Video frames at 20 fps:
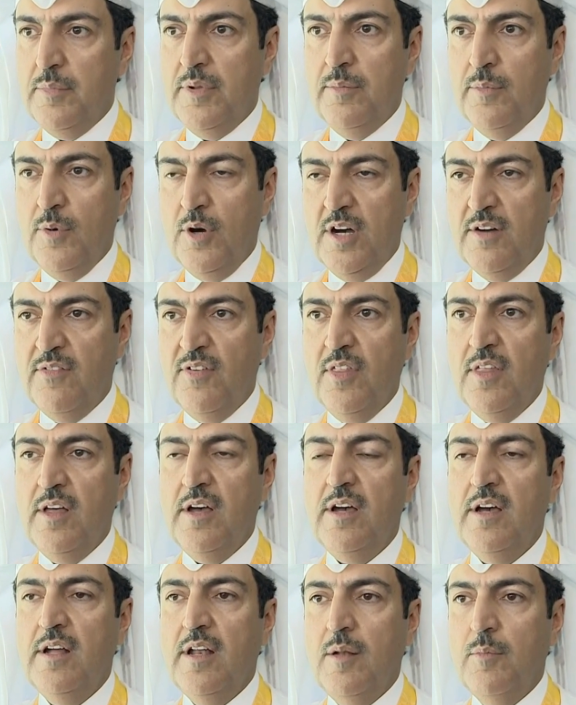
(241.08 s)

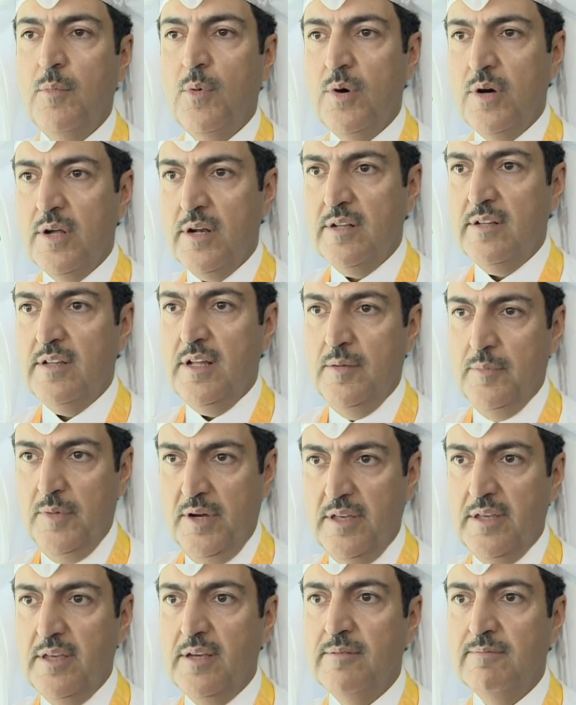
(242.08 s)
بالمحافظة على الموارد
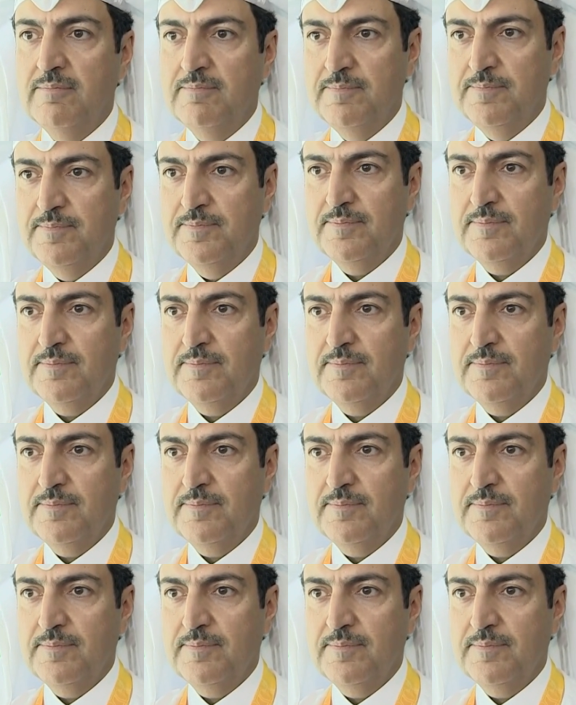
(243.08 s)
المائية